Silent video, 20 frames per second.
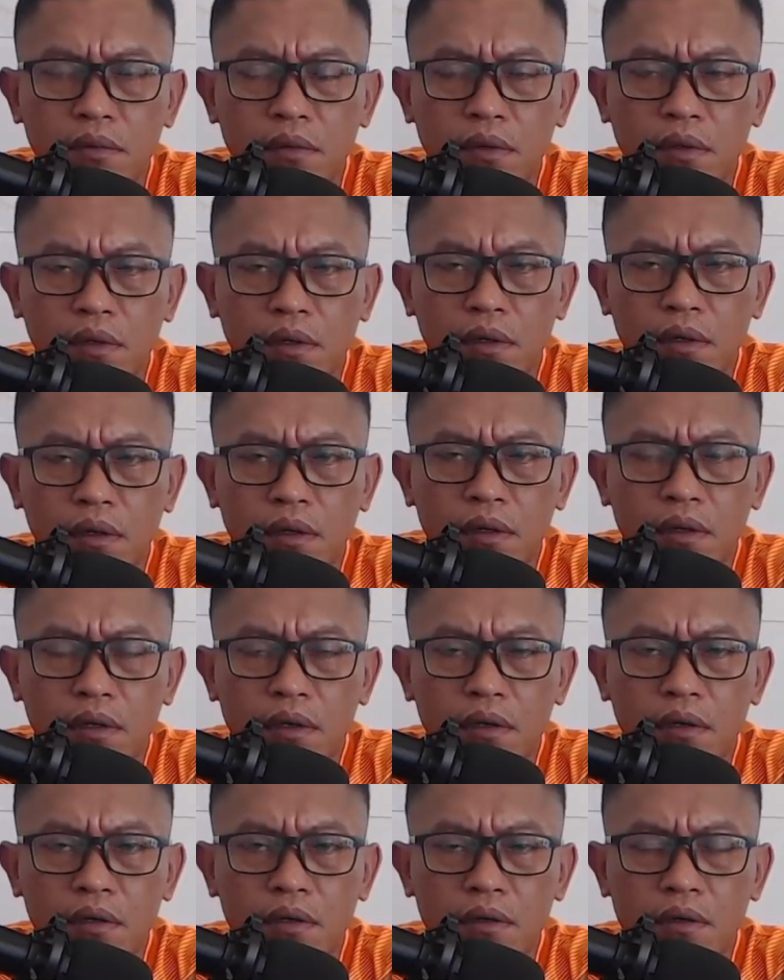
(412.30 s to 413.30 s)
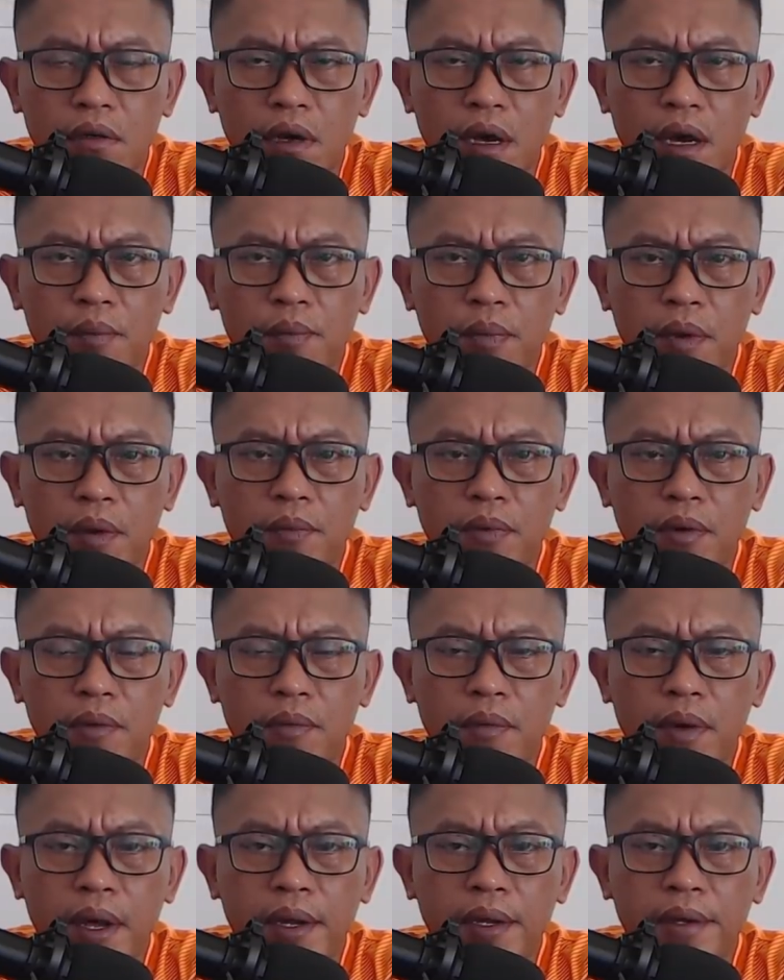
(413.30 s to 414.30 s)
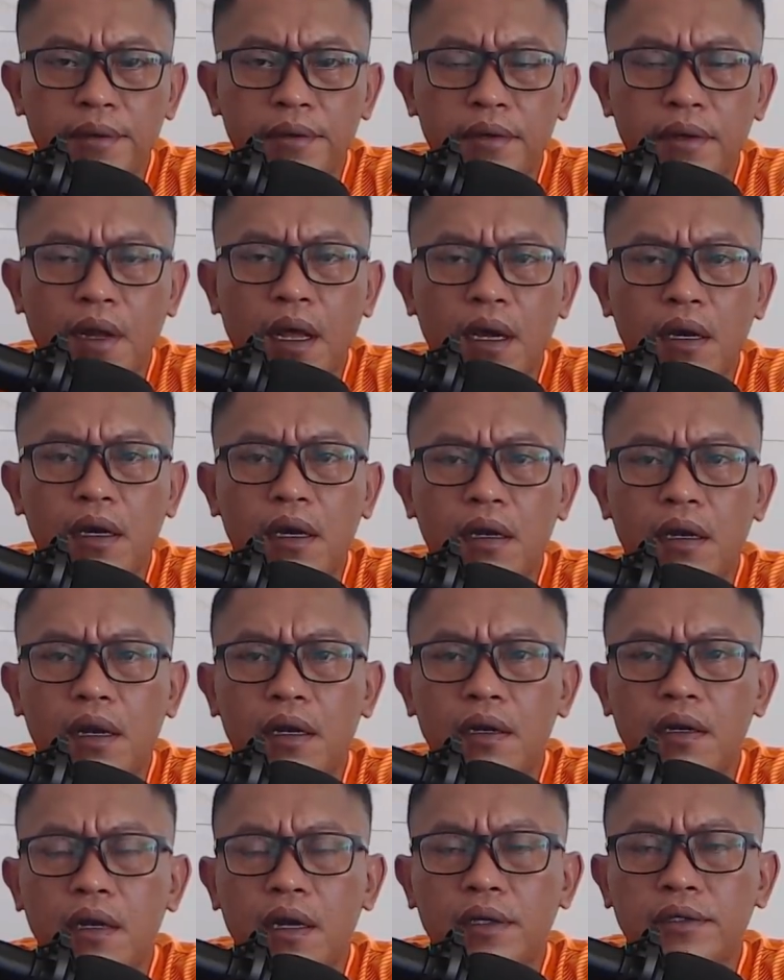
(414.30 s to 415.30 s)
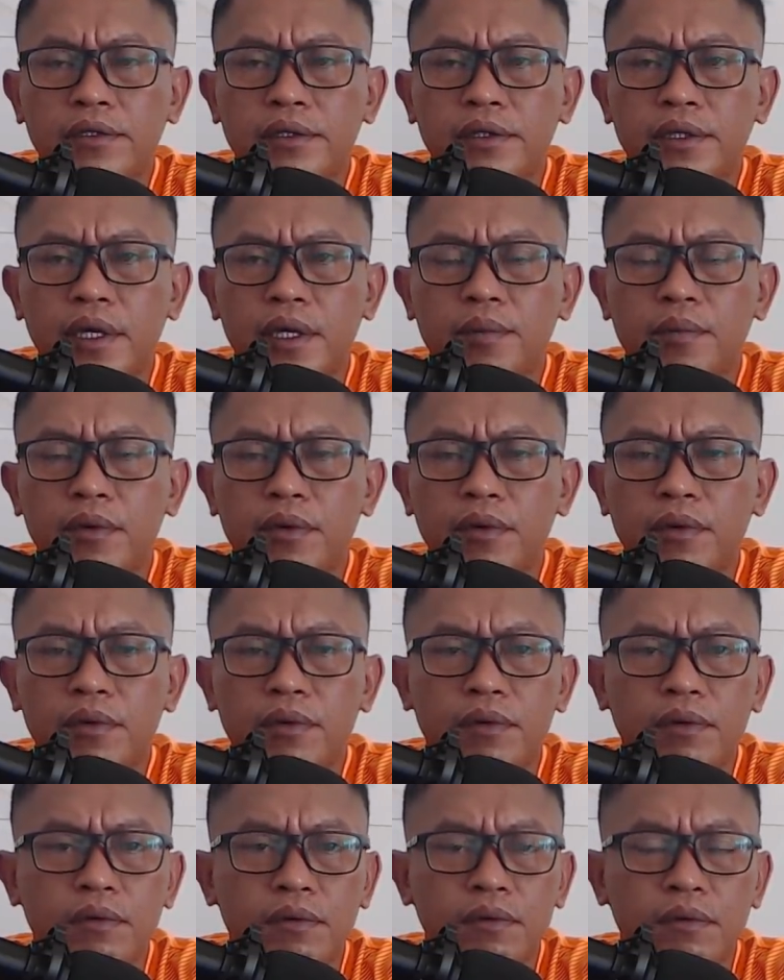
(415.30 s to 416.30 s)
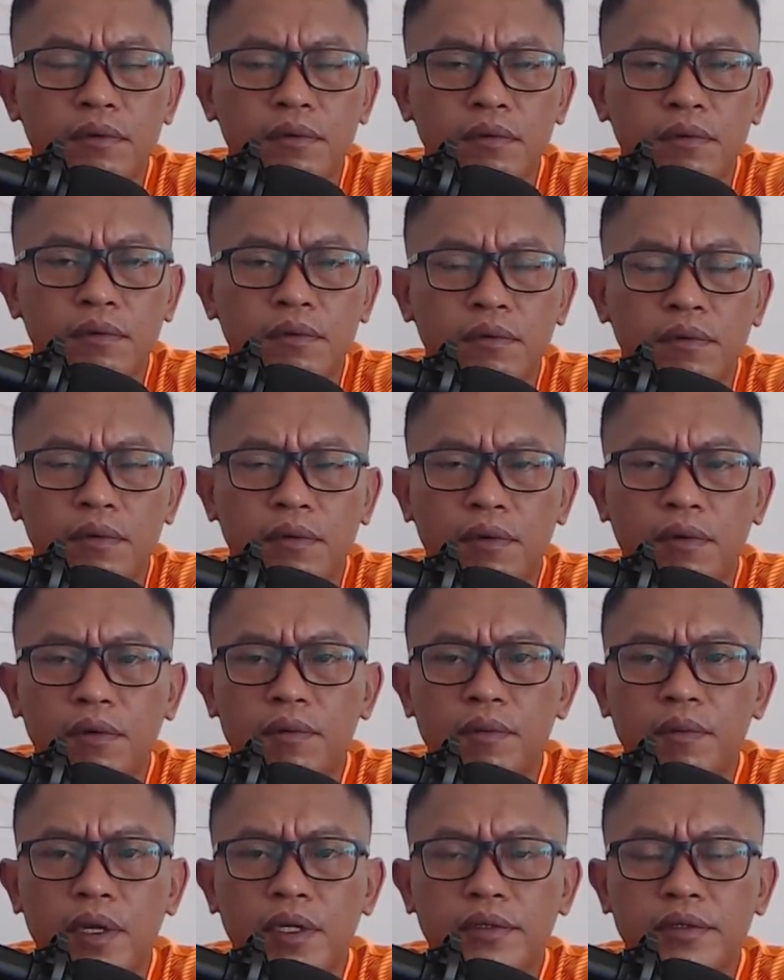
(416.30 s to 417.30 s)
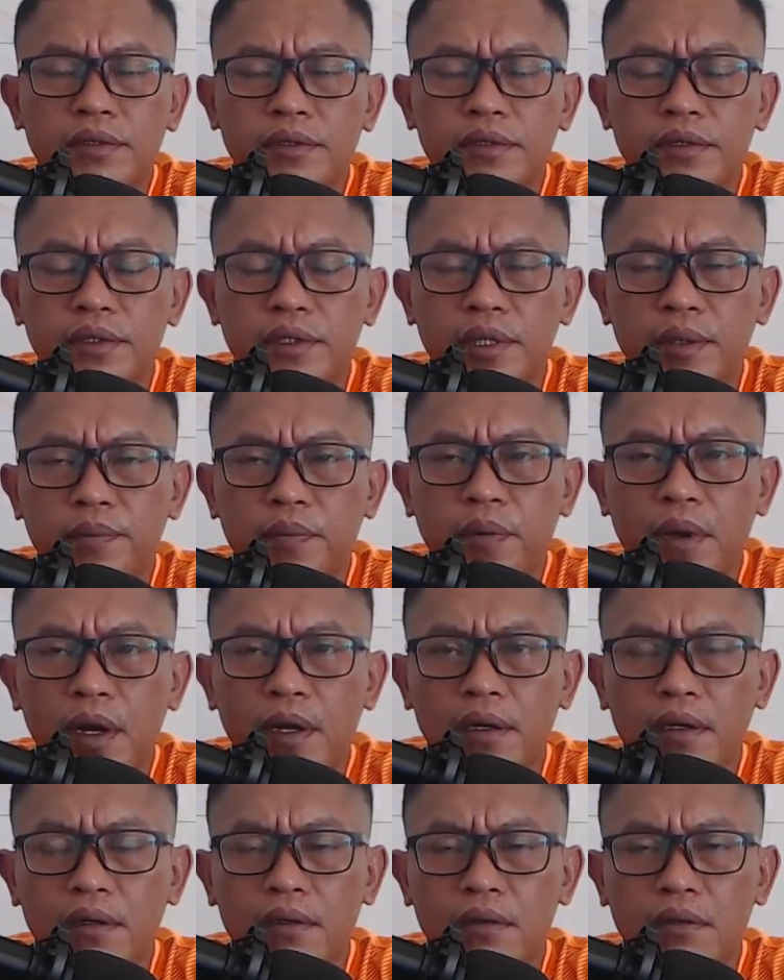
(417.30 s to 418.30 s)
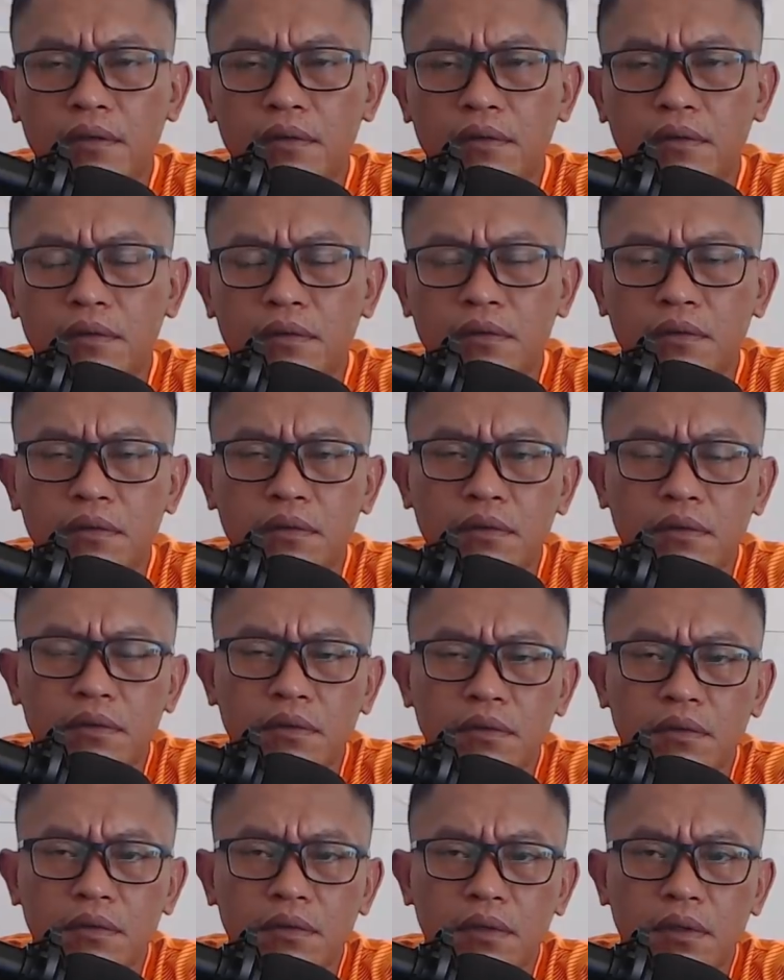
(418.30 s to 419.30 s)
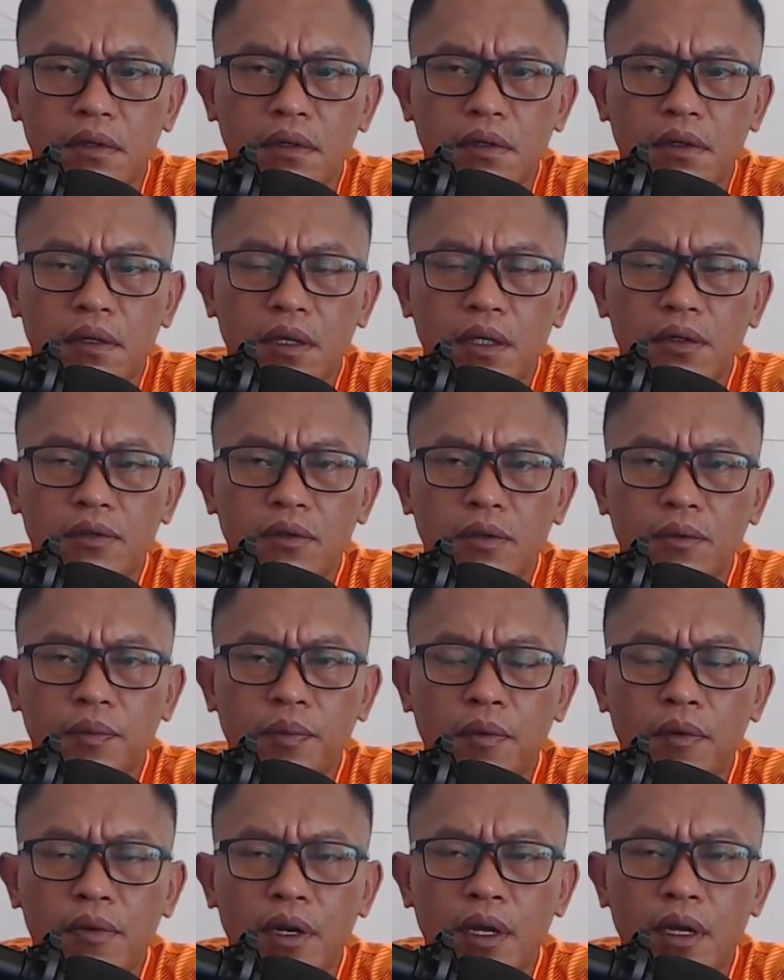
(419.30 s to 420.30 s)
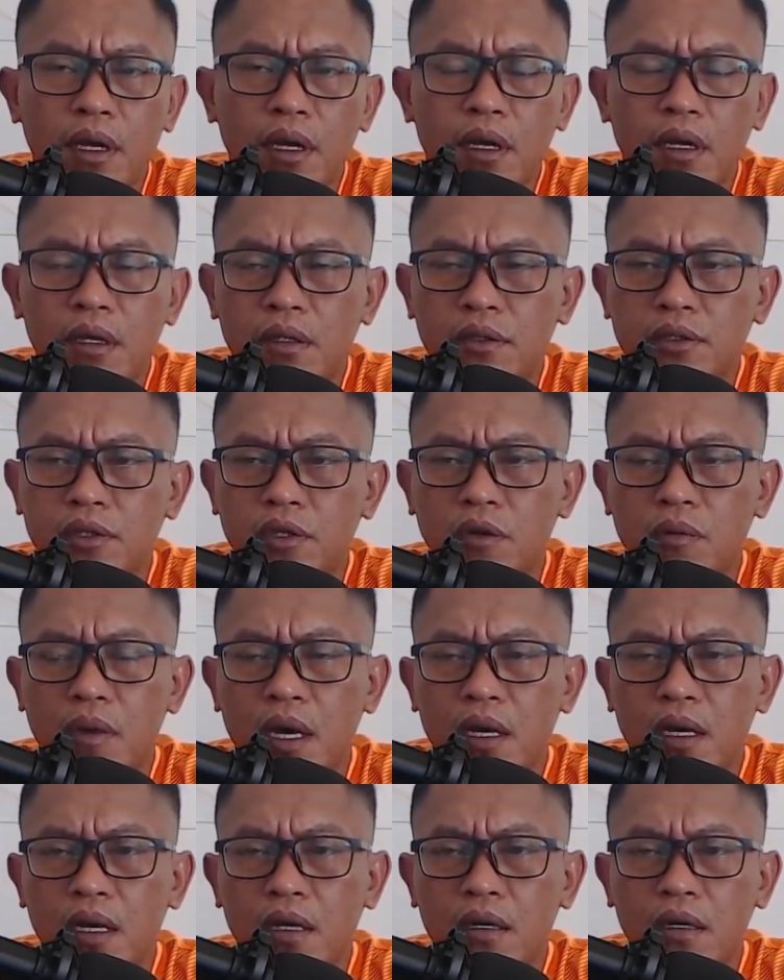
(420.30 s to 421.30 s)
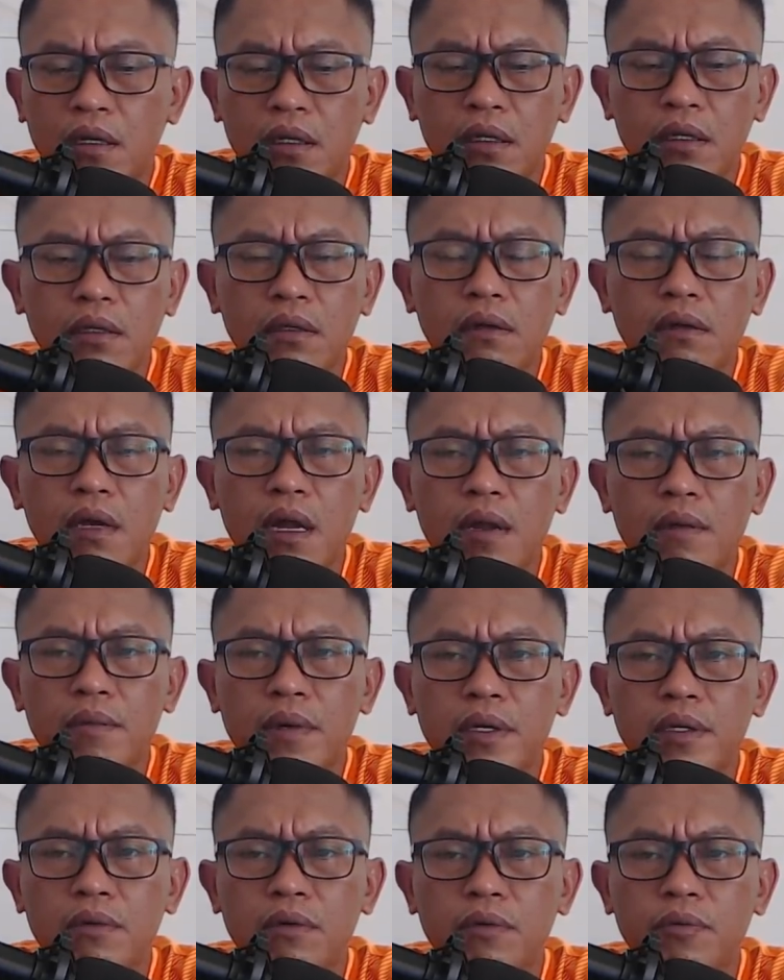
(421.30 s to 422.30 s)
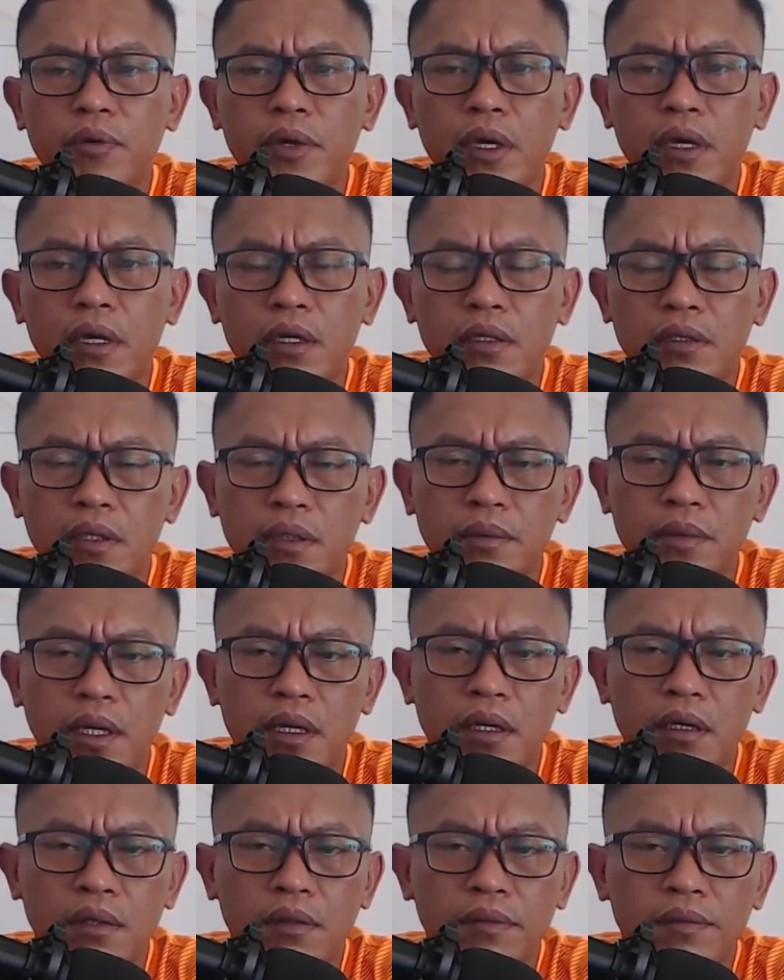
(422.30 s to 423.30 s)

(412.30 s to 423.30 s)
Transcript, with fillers: uh, apa bermain agar ada aksi demo ormas di depan uh, kantor Polda Jawa Barat ini ramai di grup WA saya bilang